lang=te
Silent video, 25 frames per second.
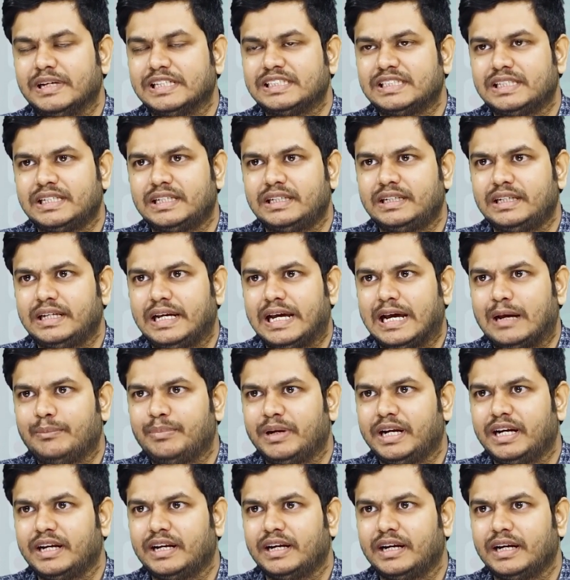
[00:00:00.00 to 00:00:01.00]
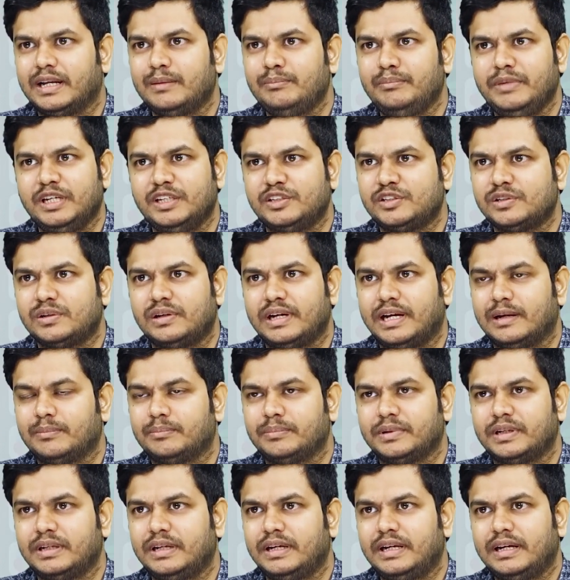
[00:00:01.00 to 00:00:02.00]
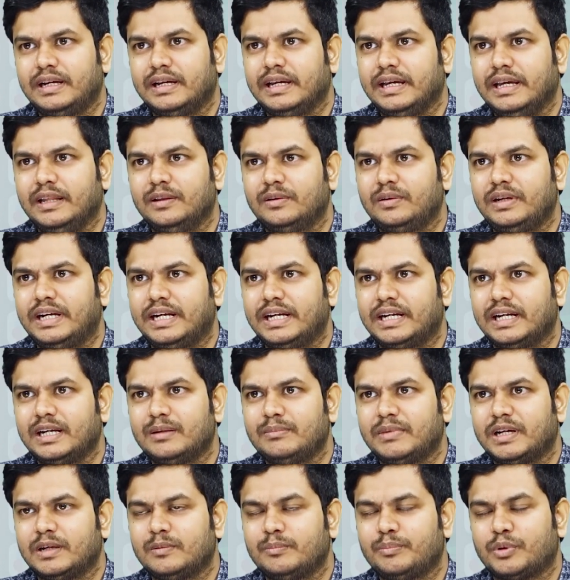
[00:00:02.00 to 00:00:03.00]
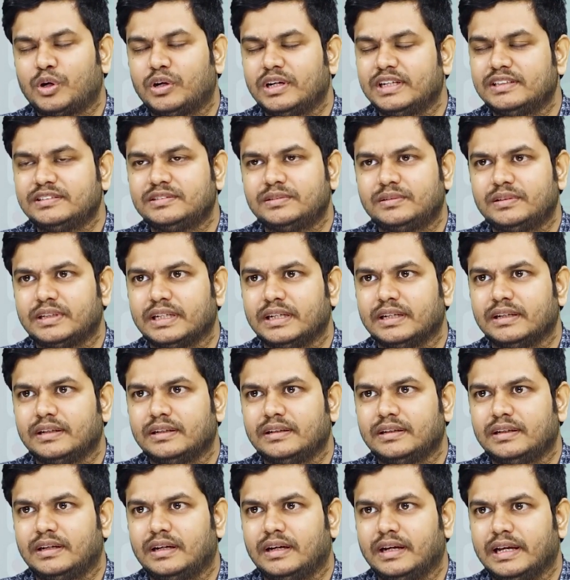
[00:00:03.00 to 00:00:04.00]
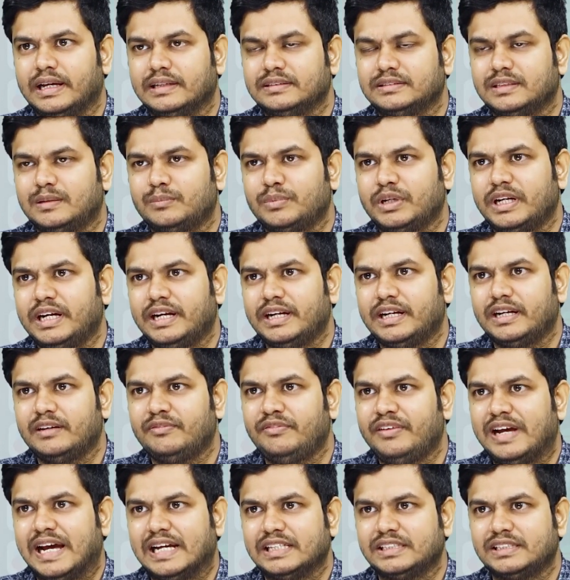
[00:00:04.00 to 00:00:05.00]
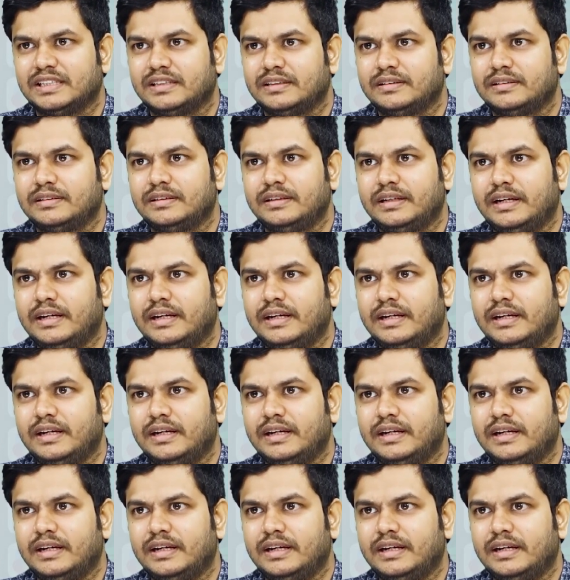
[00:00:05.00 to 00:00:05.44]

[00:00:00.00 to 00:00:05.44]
బెస్ట్ యాప్ ఏంటంటే మీషో యాప్ ఇందులో ఏంటంటే మనం ప్రొడక్ట్స్ ఉంటాయి ఎగ్జాంపుల్గా ఏంటంటే ఫ్యాషన్